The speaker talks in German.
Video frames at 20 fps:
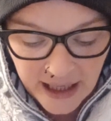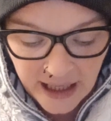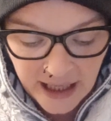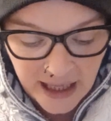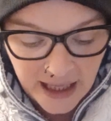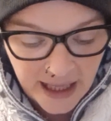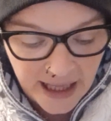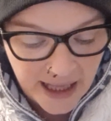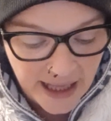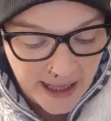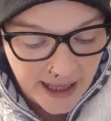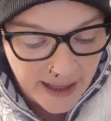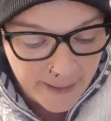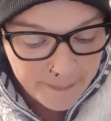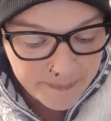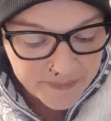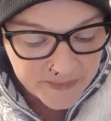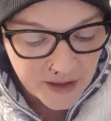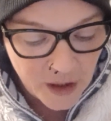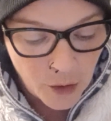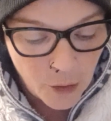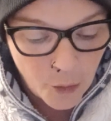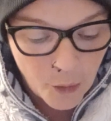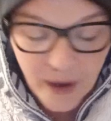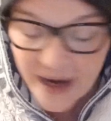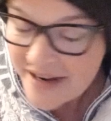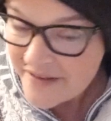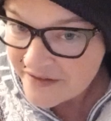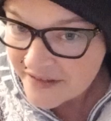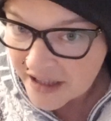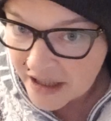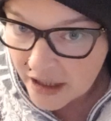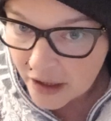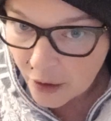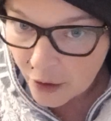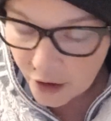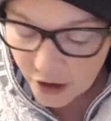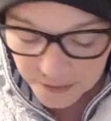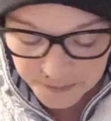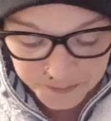Ähm,
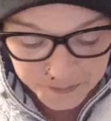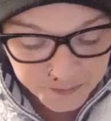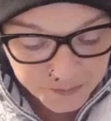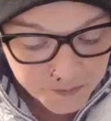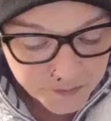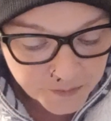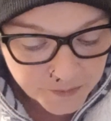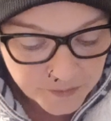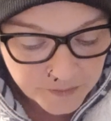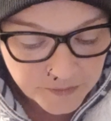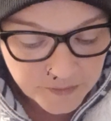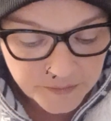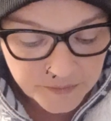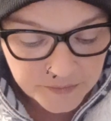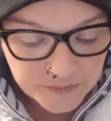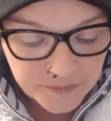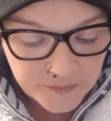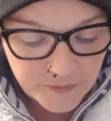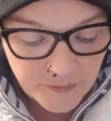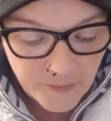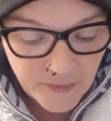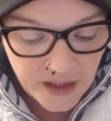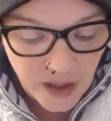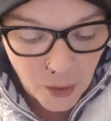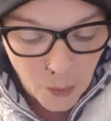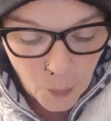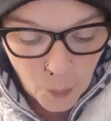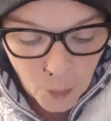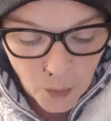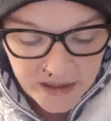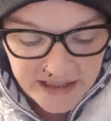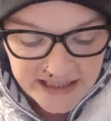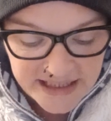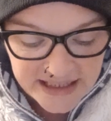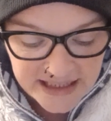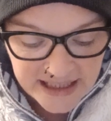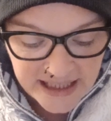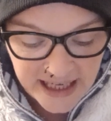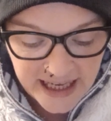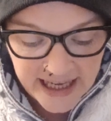Ravenclaw, Wit
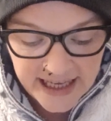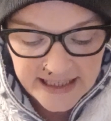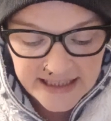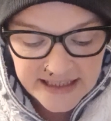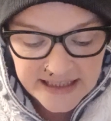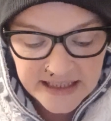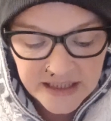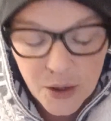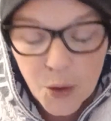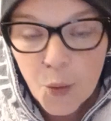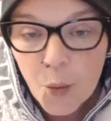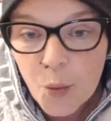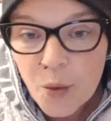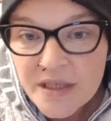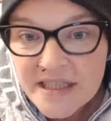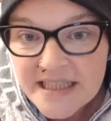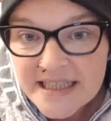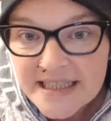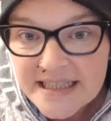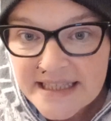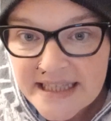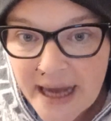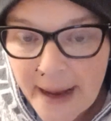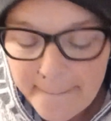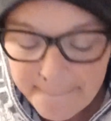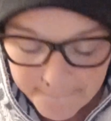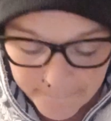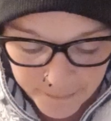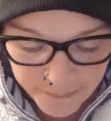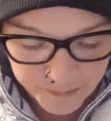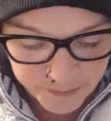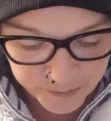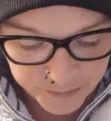and Wisdom.